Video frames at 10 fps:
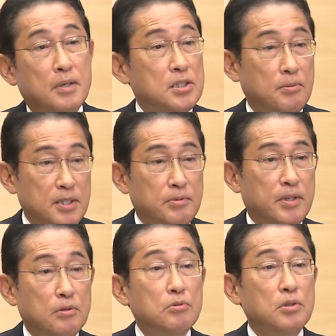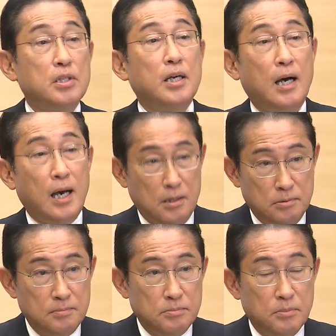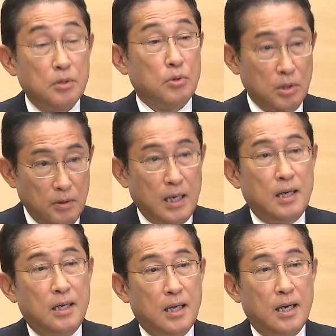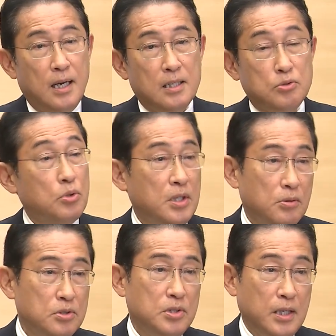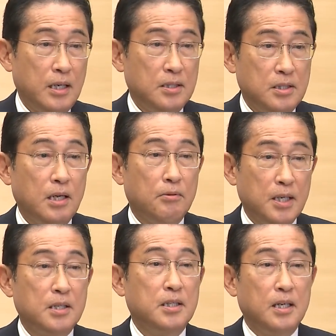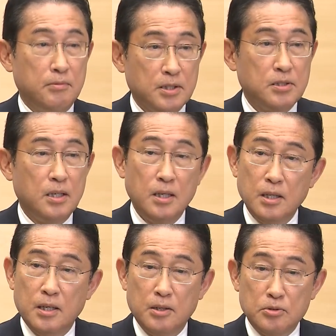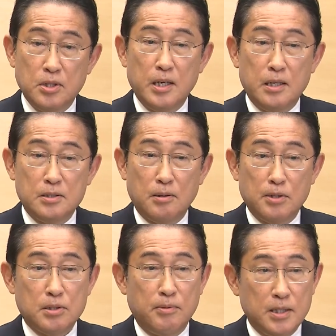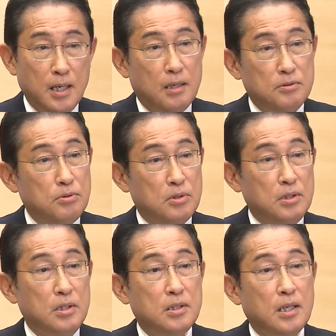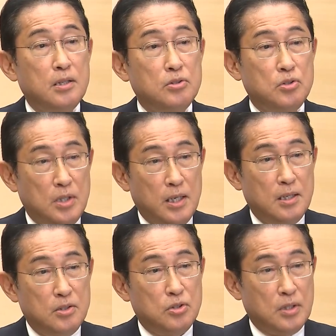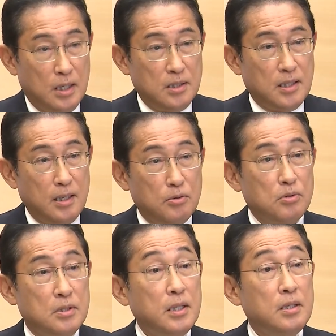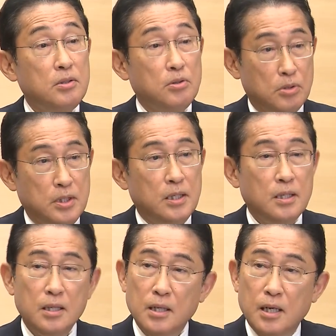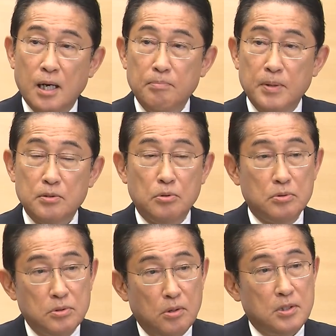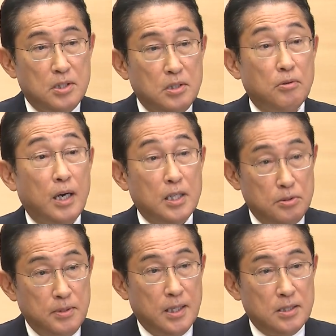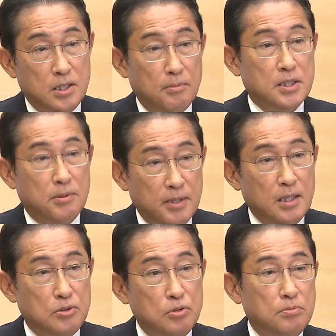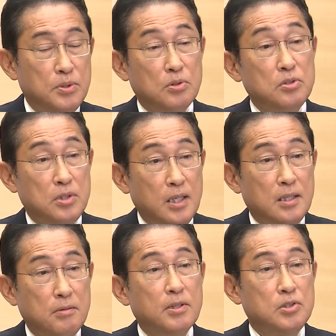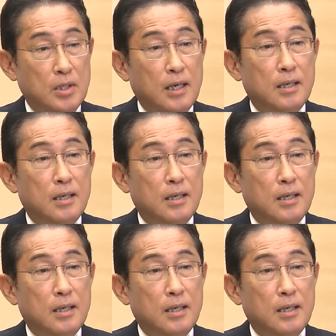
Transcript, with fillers: さまざまな動きがある、これは想定をしてきたわけであります。そして、さまざまな動きに対してしっかり対応できるように、800億の基金をはじめ、さまざまな準備をしてきまし